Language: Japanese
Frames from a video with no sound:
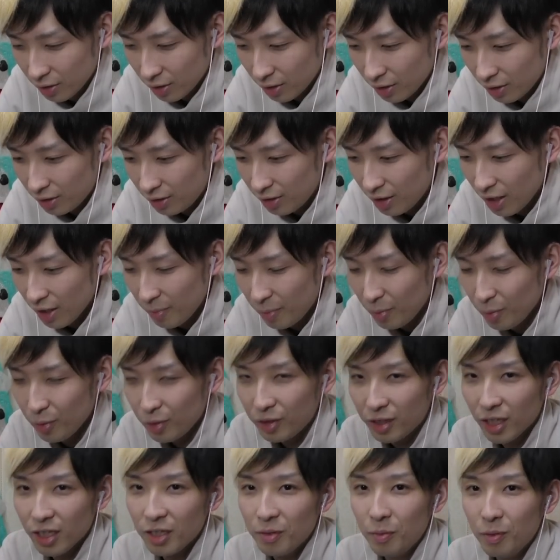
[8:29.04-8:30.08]
ヒデブー、
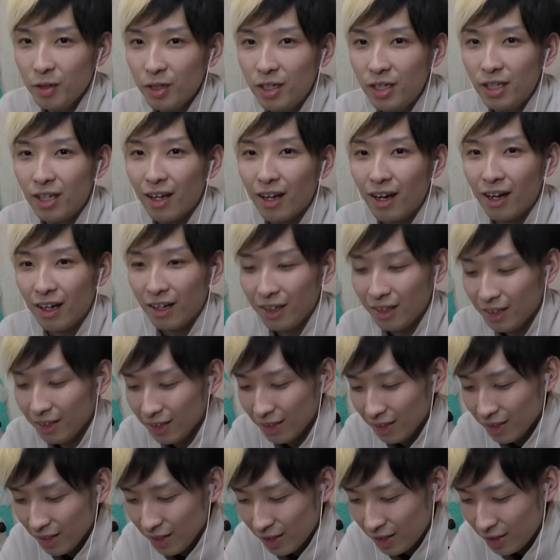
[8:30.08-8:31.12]
久しぶりに来たな。
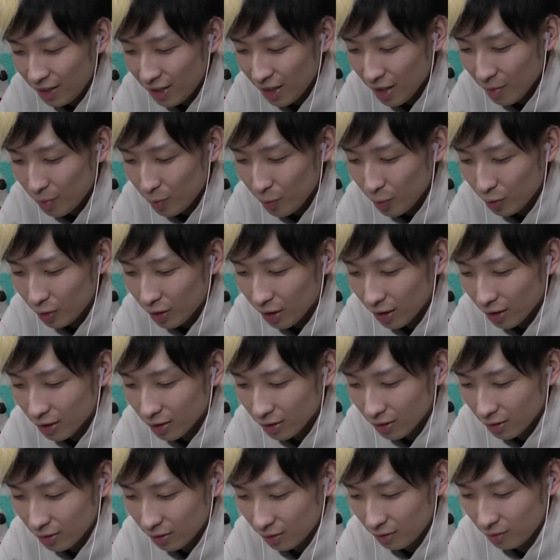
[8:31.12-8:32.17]
ヒデブーって。
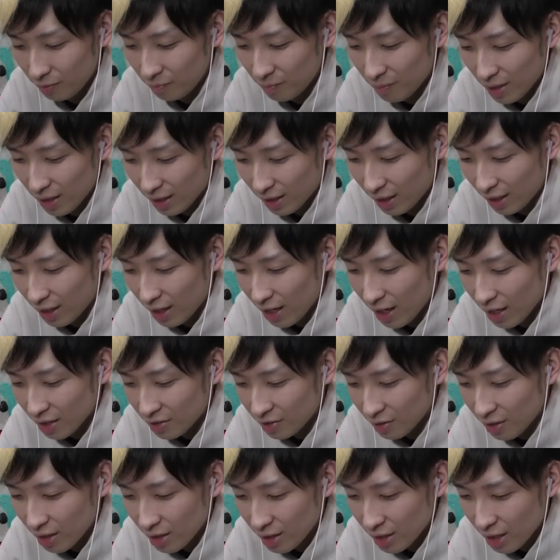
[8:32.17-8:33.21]
バカな
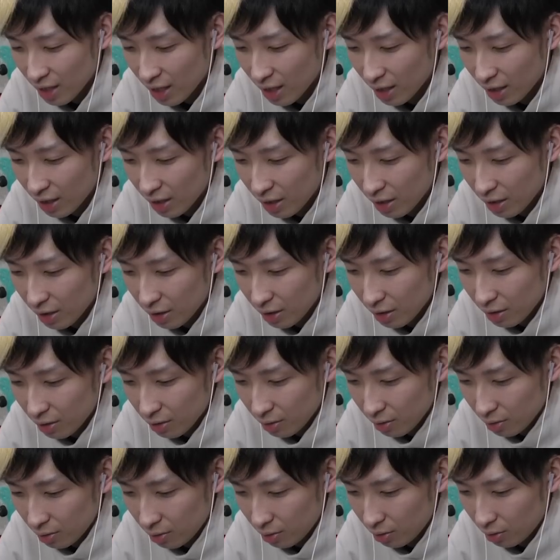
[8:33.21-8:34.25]
奴らじゃ。
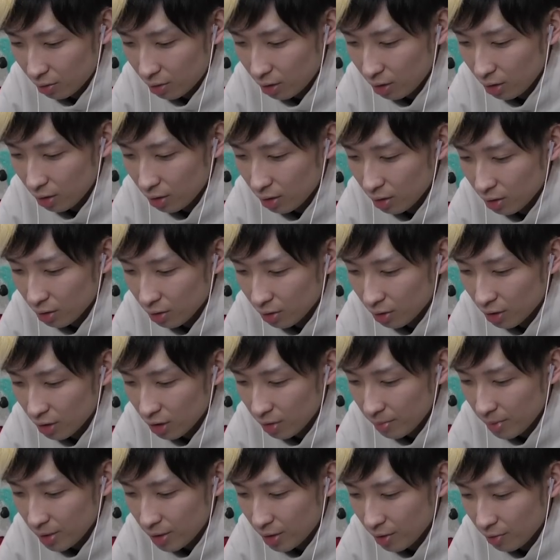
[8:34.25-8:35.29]
金銀
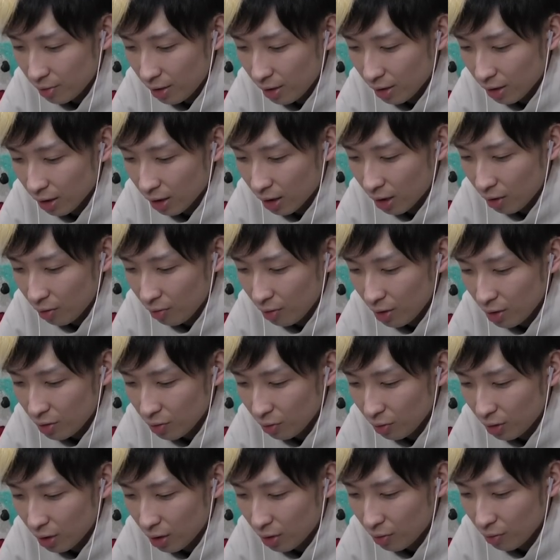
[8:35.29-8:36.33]
説明してくれんか。あの連
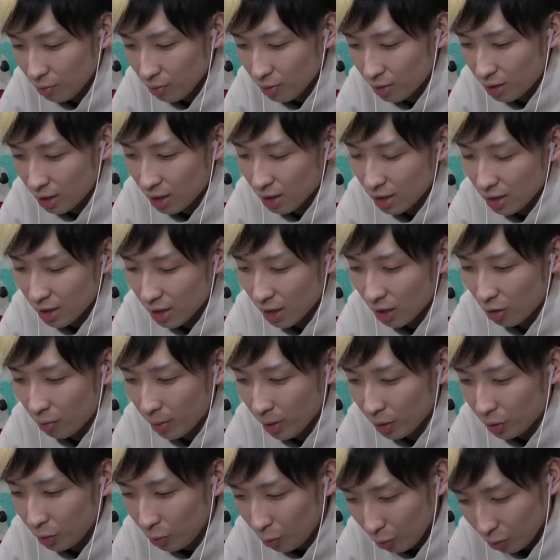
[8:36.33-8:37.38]
中どうしたんじゃ。お
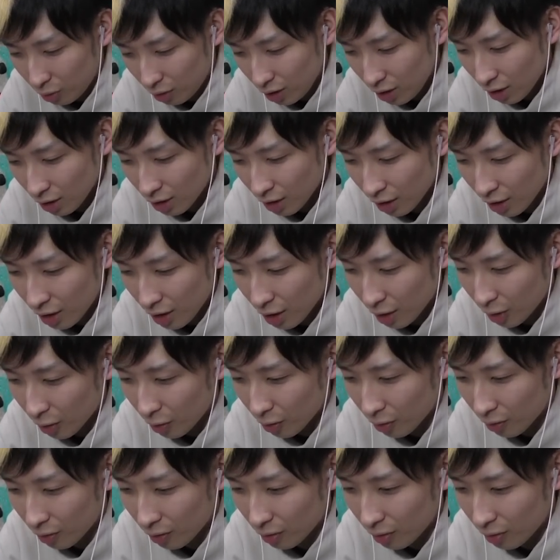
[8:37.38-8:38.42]
前どうって言っただけやろ。